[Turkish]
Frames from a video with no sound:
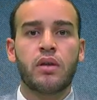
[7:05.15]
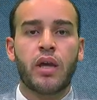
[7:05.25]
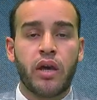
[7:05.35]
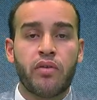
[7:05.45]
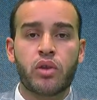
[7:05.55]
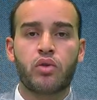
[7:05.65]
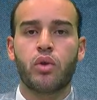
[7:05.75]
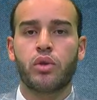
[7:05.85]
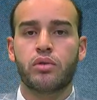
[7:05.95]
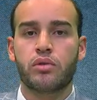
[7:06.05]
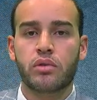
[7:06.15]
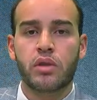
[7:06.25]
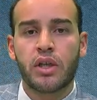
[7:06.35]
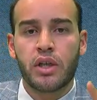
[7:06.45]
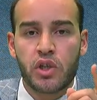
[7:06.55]
Evet diyor.
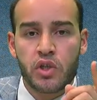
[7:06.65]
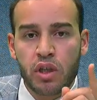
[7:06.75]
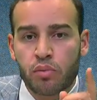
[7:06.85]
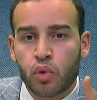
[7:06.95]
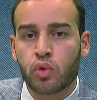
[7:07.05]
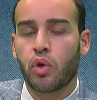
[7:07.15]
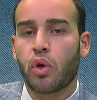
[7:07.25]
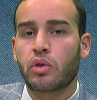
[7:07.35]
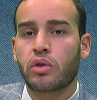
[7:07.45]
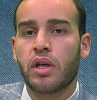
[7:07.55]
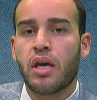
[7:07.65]
İşte bu diyor.